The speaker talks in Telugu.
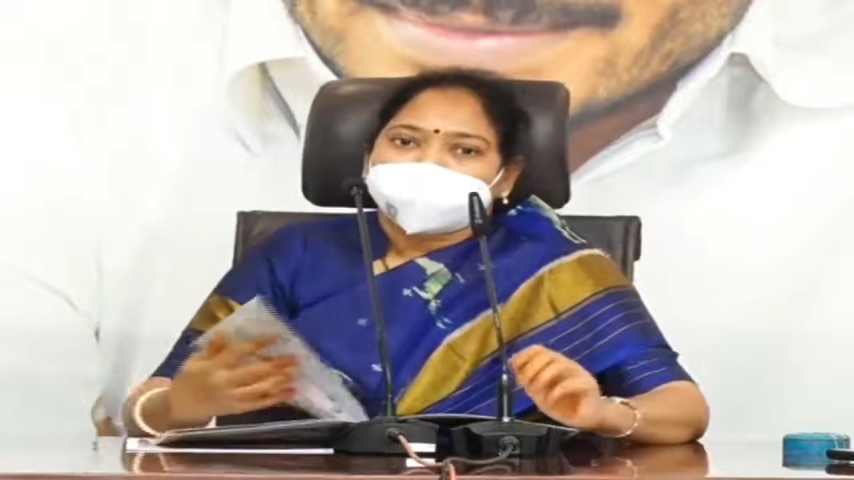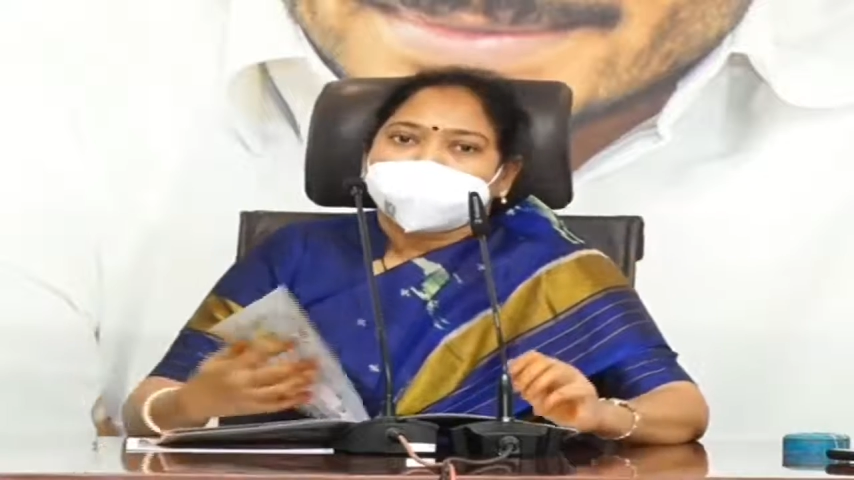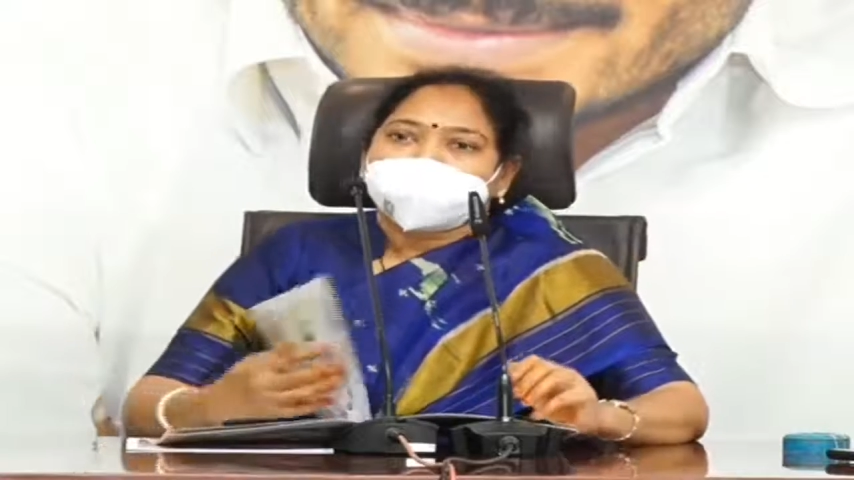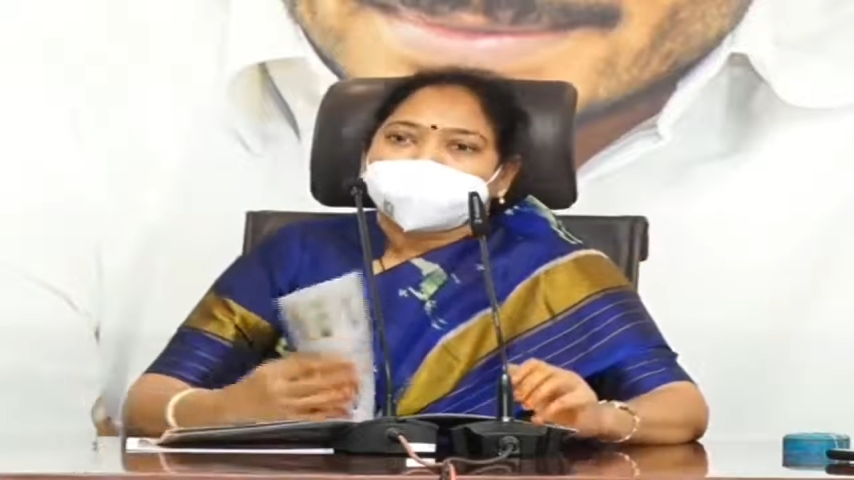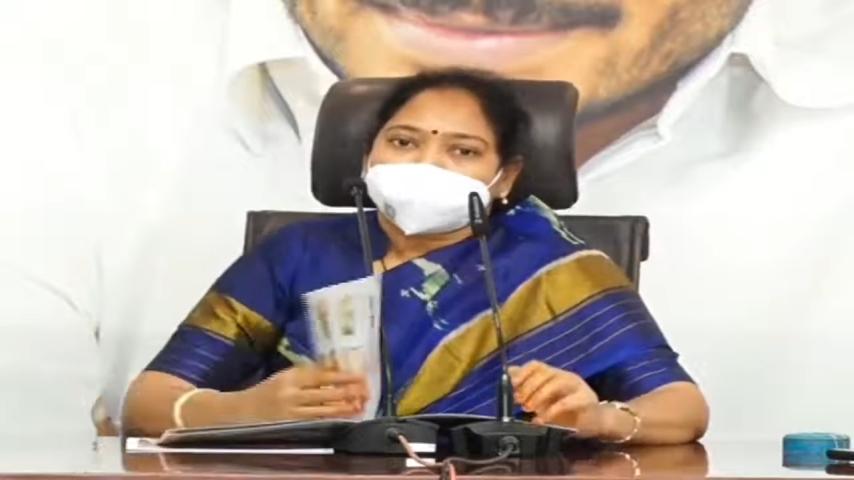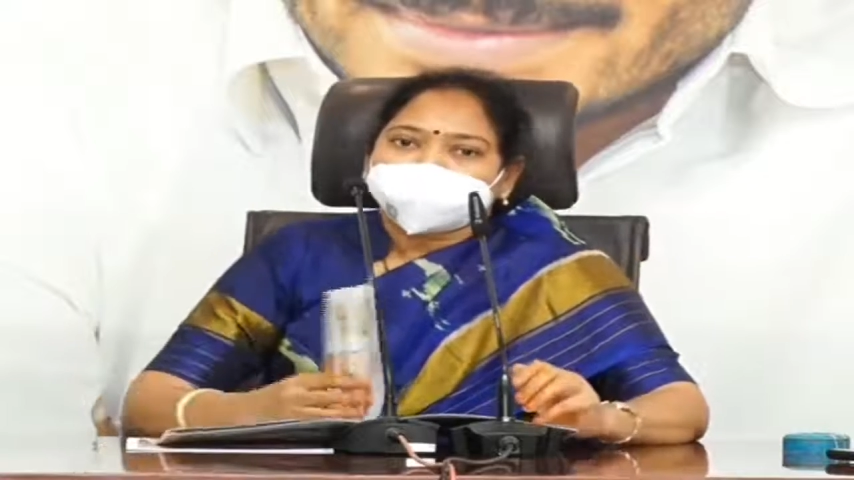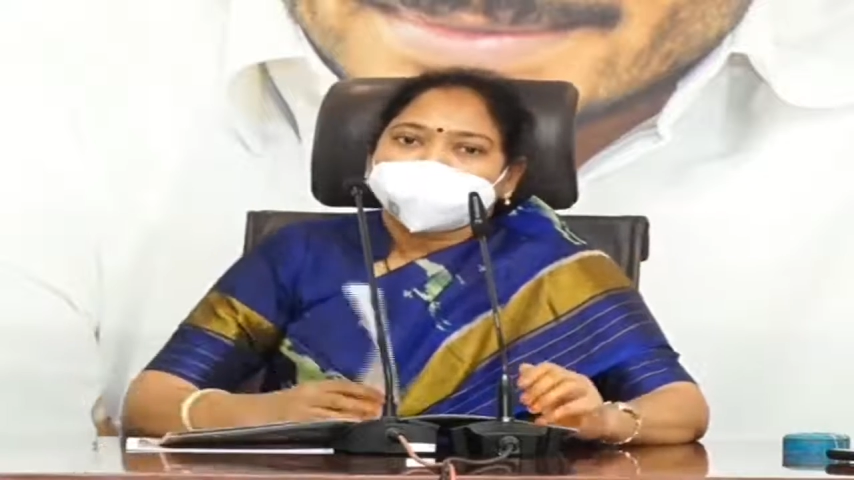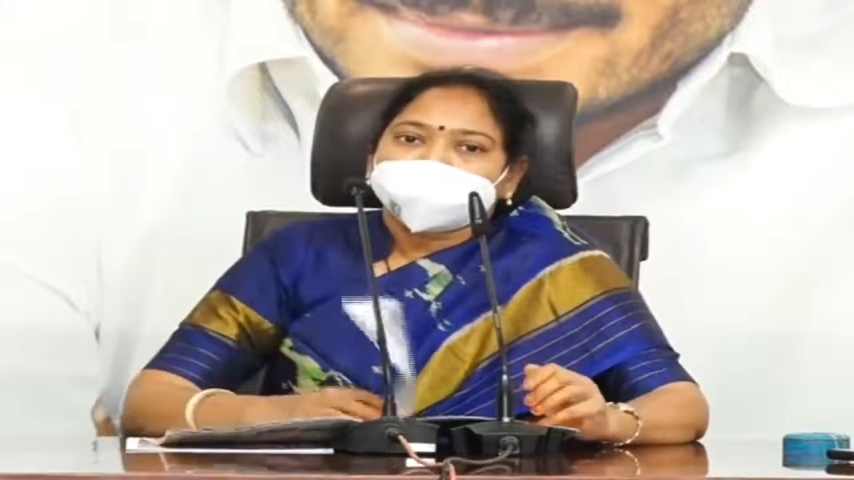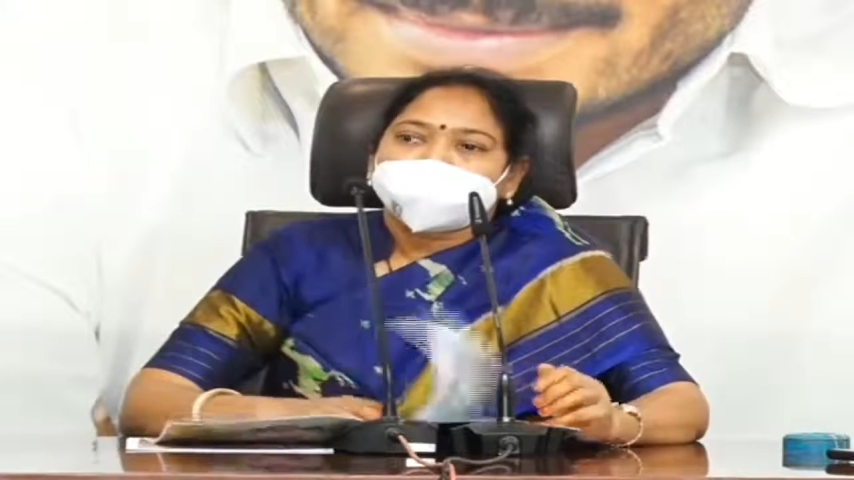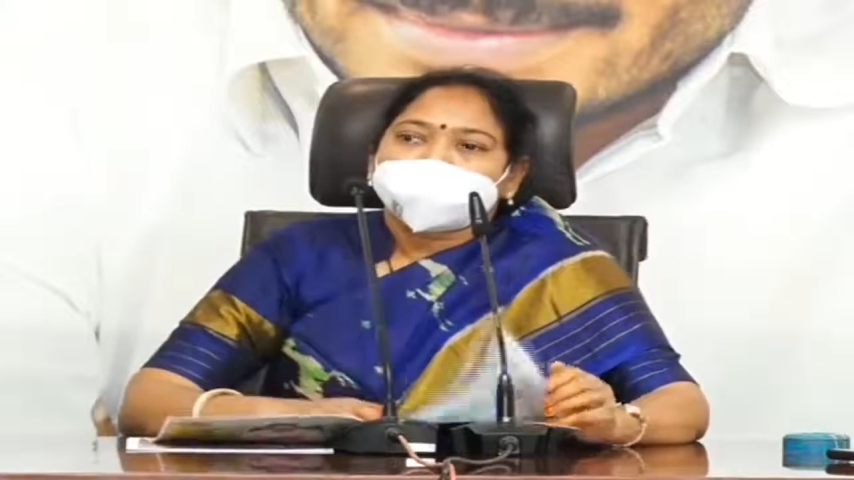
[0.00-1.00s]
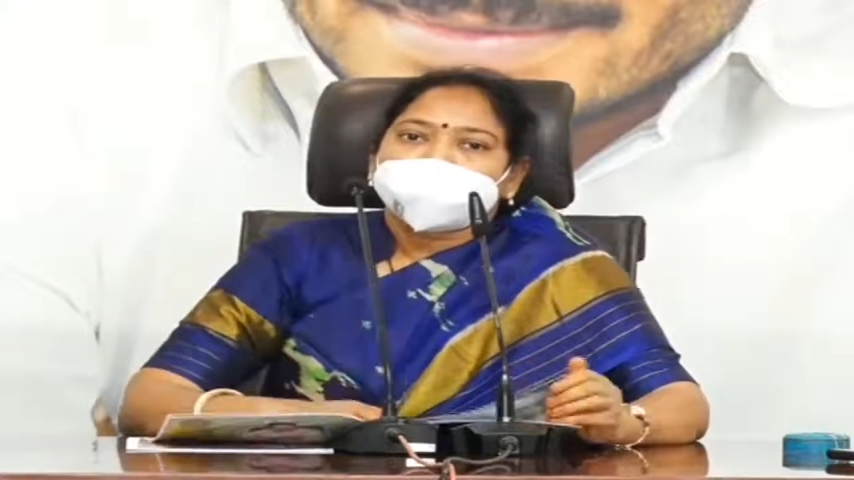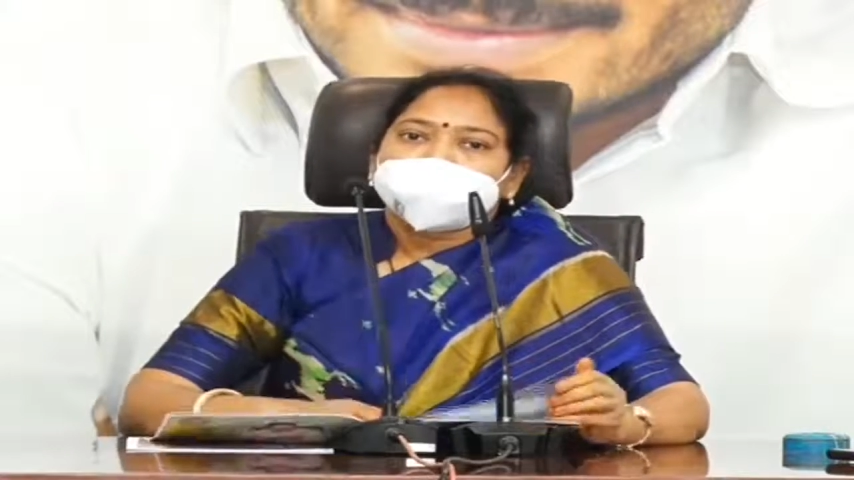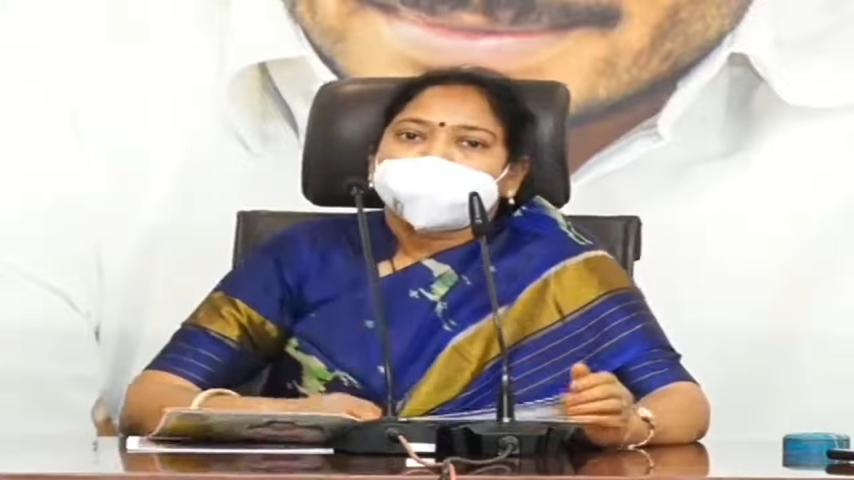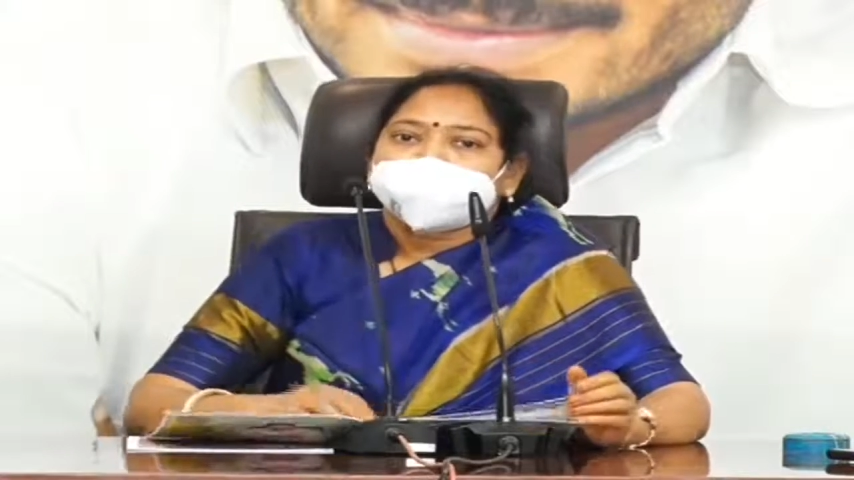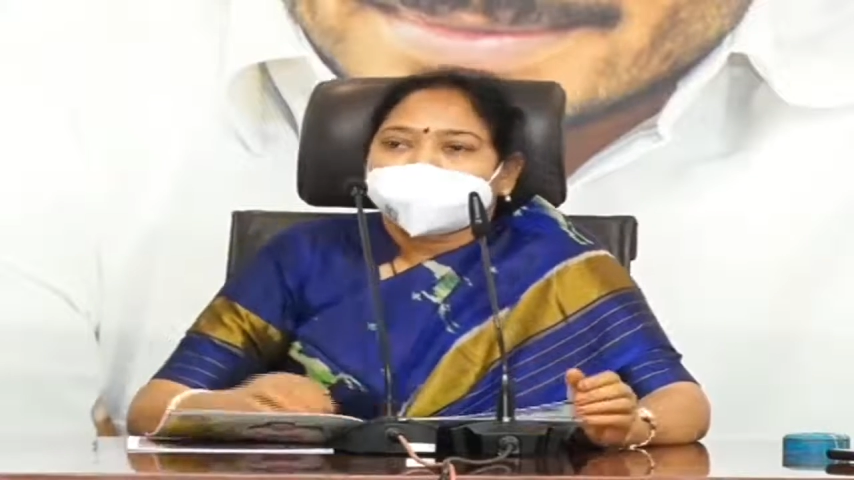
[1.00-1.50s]
మన ప్రభుత్వంలో
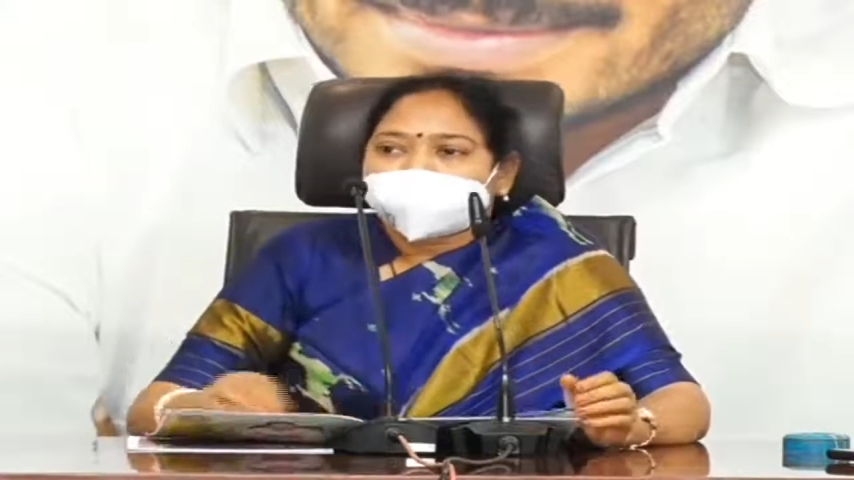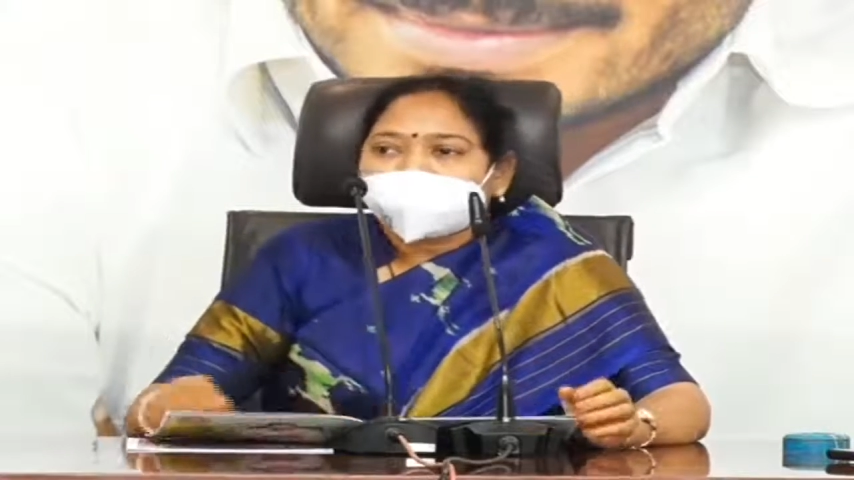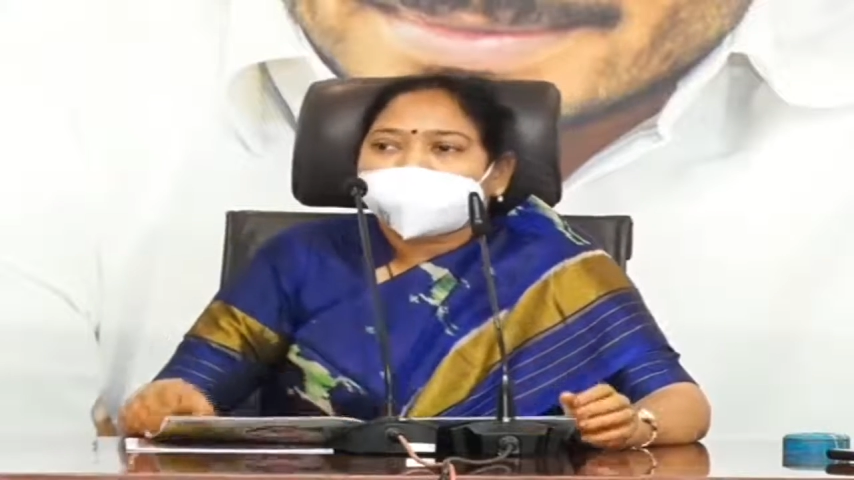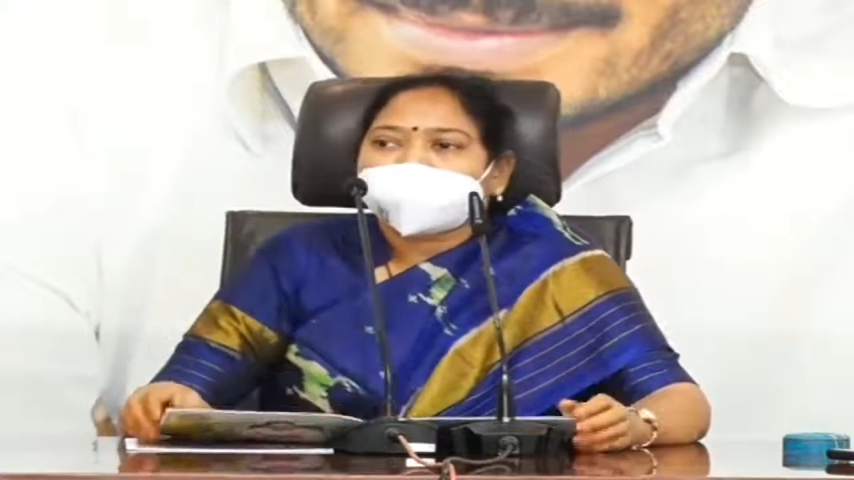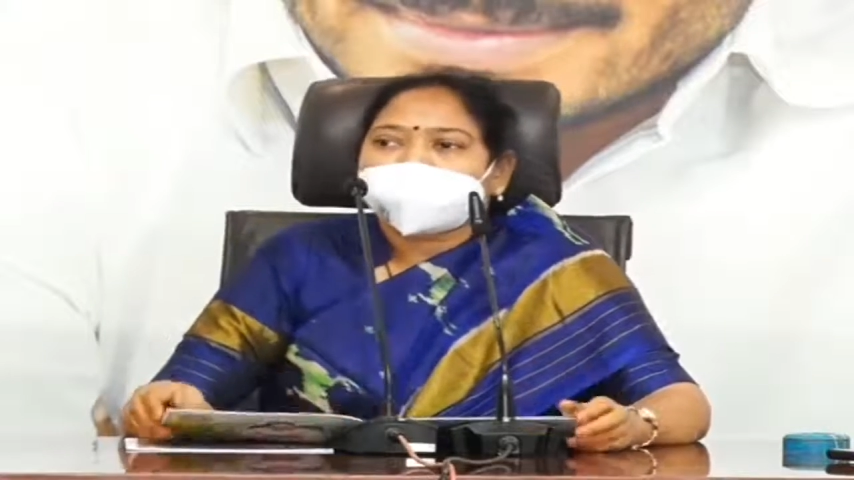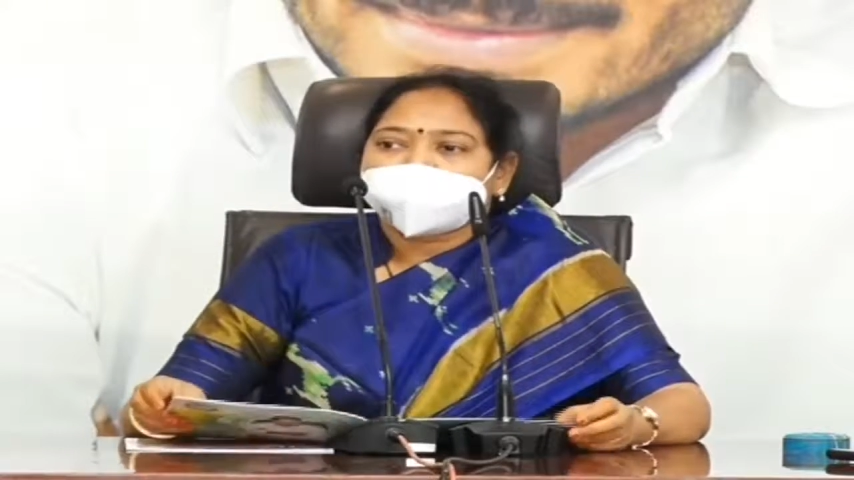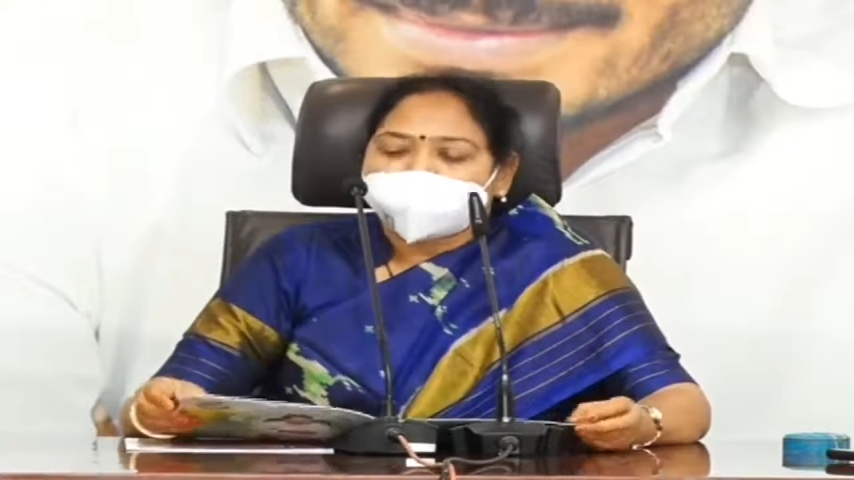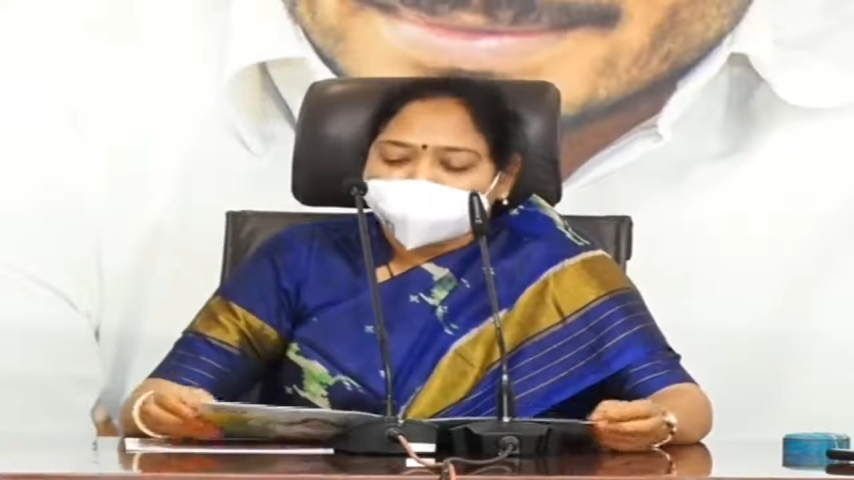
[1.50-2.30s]
మహిళలే